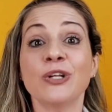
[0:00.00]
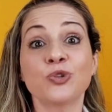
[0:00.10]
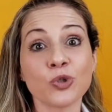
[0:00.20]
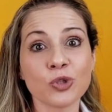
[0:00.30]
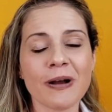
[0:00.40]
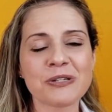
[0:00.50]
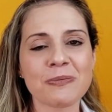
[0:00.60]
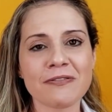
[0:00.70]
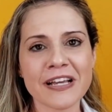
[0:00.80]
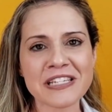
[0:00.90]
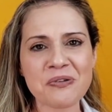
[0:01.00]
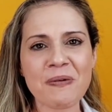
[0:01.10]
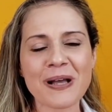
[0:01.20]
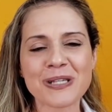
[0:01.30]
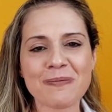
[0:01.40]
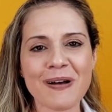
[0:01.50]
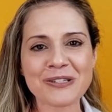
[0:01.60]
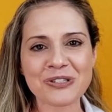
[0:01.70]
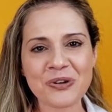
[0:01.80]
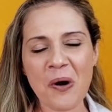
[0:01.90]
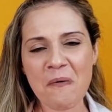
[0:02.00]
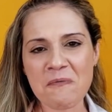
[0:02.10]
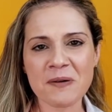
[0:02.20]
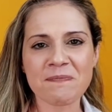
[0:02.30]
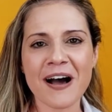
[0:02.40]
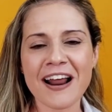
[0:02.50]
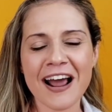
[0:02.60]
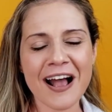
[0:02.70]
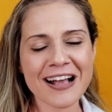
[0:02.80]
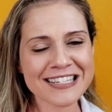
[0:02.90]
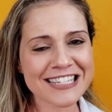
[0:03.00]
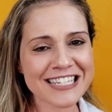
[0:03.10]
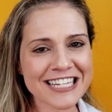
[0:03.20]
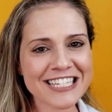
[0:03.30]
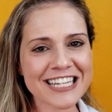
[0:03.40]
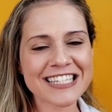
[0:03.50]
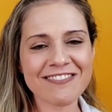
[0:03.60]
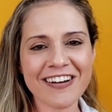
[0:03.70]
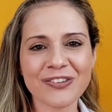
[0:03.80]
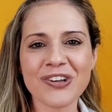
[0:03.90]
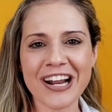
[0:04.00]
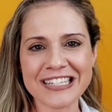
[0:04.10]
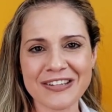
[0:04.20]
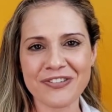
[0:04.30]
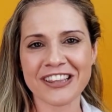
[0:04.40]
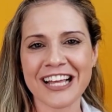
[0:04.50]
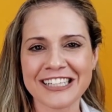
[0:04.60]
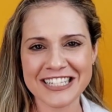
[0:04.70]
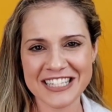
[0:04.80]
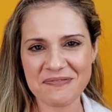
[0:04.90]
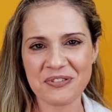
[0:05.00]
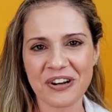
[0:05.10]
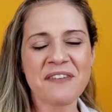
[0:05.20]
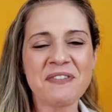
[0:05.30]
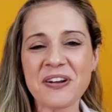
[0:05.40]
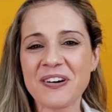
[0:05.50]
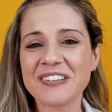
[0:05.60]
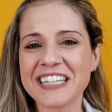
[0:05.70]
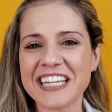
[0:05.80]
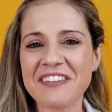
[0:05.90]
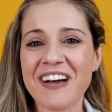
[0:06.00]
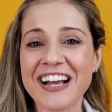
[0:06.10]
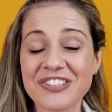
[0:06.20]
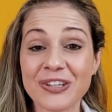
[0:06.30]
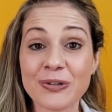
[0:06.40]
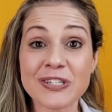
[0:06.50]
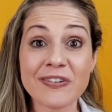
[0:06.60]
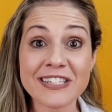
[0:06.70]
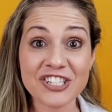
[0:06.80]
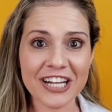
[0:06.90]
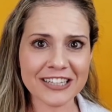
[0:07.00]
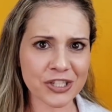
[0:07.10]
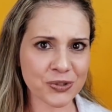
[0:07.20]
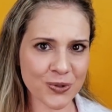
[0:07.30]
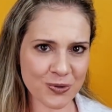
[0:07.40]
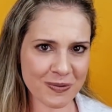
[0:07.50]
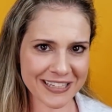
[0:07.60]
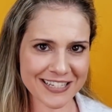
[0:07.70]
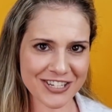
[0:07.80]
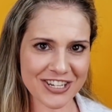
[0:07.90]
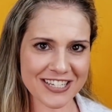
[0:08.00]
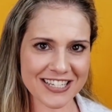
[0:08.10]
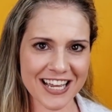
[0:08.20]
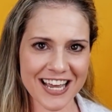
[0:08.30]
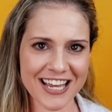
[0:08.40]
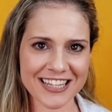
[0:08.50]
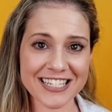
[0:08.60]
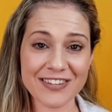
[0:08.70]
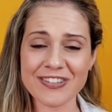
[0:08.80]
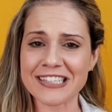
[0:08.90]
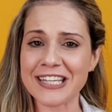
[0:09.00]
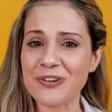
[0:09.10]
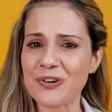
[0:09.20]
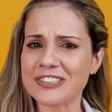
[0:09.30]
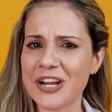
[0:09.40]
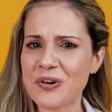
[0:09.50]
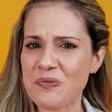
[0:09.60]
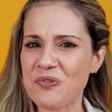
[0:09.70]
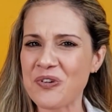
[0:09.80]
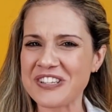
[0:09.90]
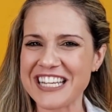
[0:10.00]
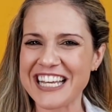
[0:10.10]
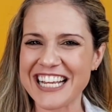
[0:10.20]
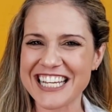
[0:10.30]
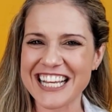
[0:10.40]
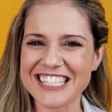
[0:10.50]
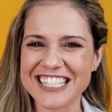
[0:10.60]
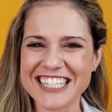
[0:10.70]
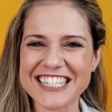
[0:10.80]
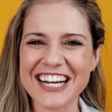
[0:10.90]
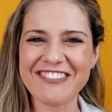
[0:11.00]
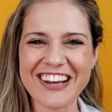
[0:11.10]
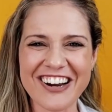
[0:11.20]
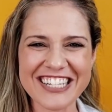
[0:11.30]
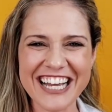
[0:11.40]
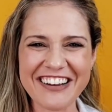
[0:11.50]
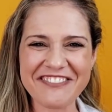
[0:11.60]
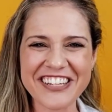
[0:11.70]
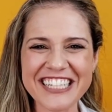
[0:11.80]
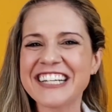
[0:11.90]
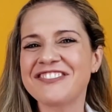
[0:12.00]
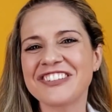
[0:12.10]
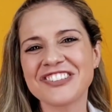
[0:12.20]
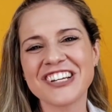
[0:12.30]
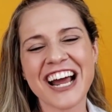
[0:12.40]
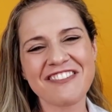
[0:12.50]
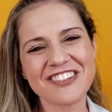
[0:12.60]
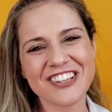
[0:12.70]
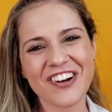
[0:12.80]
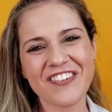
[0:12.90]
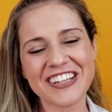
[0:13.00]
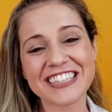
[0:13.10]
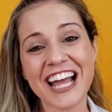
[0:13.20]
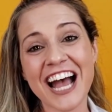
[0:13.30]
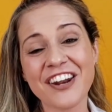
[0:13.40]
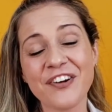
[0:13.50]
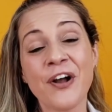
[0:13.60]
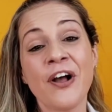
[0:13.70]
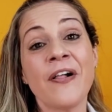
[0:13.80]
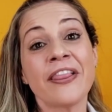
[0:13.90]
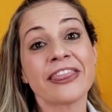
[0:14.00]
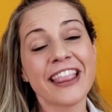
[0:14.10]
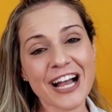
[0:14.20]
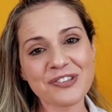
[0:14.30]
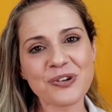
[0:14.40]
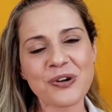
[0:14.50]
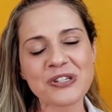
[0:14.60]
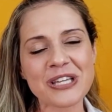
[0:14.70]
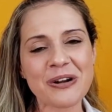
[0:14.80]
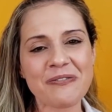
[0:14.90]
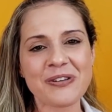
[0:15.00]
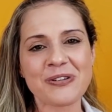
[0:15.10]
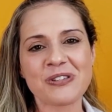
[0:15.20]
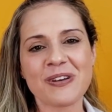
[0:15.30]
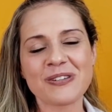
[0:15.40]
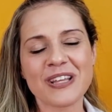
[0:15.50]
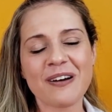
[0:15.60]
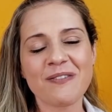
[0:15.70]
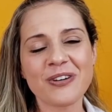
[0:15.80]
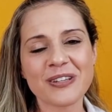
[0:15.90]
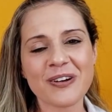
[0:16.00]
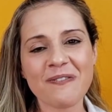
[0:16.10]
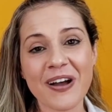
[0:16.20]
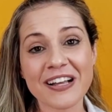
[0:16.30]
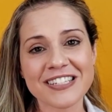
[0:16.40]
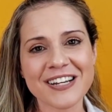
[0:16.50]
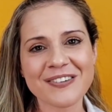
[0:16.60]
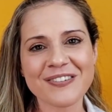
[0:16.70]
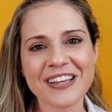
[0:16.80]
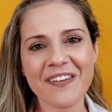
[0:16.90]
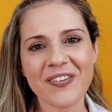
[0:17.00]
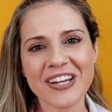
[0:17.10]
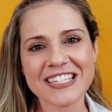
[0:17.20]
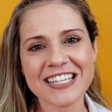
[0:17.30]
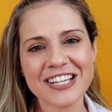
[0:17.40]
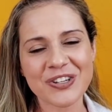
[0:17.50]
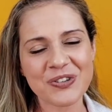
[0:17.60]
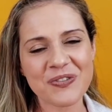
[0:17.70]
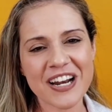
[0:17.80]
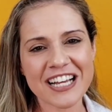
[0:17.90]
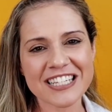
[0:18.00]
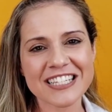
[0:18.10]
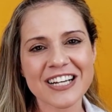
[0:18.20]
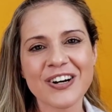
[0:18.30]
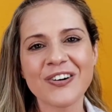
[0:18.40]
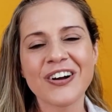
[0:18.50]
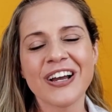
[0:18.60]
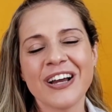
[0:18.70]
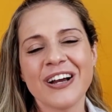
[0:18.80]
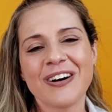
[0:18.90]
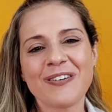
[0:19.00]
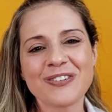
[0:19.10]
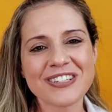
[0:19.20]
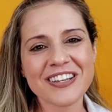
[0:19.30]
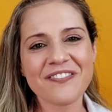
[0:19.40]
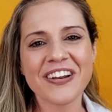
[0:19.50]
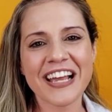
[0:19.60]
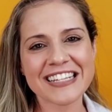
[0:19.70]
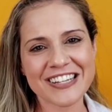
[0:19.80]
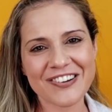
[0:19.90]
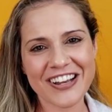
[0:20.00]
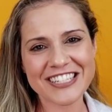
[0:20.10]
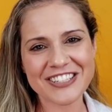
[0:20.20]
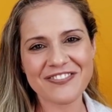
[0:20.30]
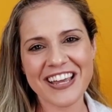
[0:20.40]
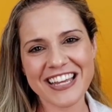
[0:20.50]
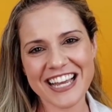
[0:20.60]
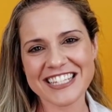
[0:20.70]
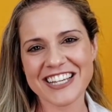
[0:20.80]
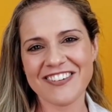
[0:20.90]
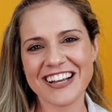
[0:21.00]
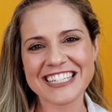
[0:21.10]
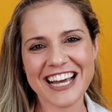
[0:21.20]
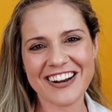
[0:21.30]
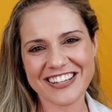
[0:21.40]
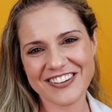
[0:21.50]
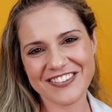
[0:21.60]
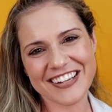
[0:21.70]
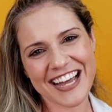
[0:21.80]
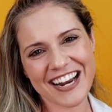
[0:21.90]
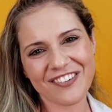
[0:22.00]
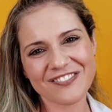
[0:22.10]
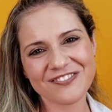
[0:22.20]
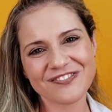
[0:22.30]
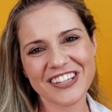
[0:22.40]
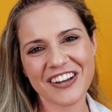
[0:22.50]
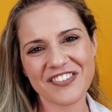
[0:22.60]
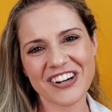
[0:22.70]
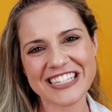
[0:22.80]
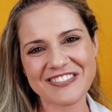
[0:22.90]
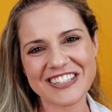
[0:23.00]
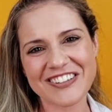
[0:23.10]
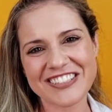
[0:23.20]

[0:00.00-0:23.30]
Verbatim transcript: tudo mais uma vez é o passo a passo de como preparar. Assiste que você vai adorar essa fritada de cebola. Me conta aqui embaixo então se você já testou alguma dessas receitas, se você tem outra aí com poucos ingredientes que salva a nossa vida. Vou adorar ver seu comentário. Dá sua curtida no vídeo que isso me ajuda muito e compartilha com quem precisa de inspiração. Vamos juntos ampliar essa corrente do bem, que é isso que eu mais quero aqui com o canal. Até a próxima, tchau,